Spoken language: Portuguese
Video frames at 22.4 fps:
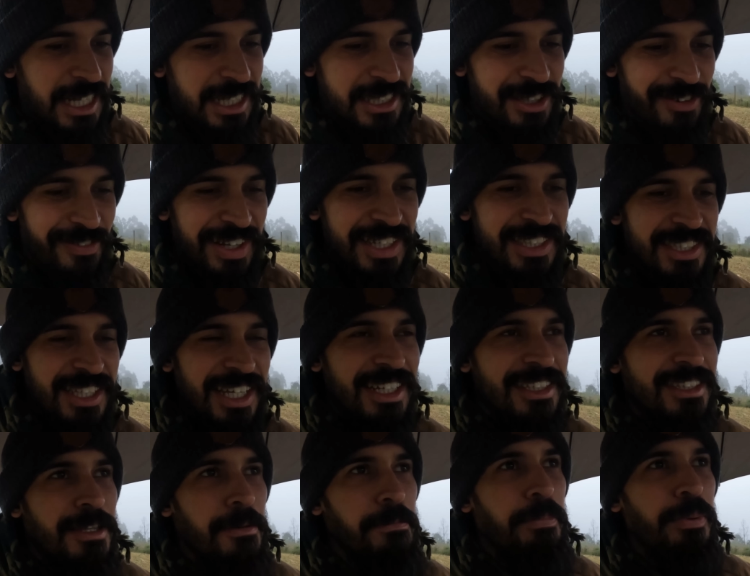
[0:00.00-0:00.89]
Essa vai ser
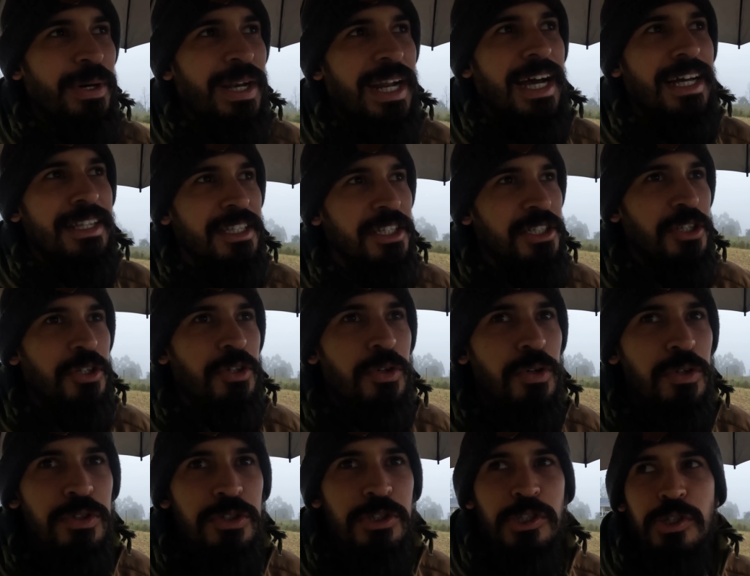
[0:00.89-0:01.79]
a temporada de
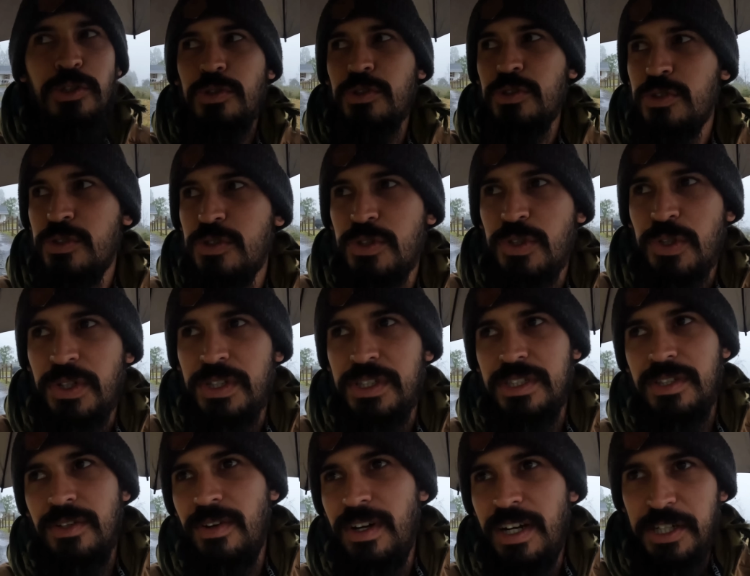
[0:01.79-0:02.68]

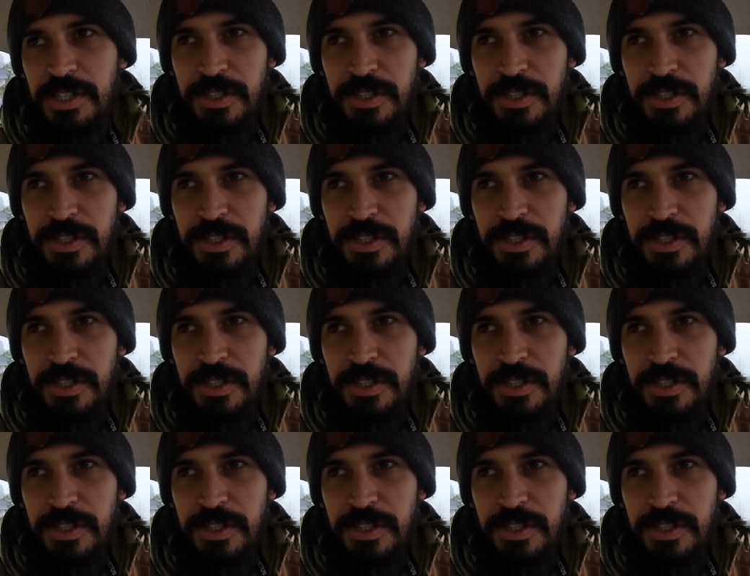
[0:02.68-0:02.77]
construções, eu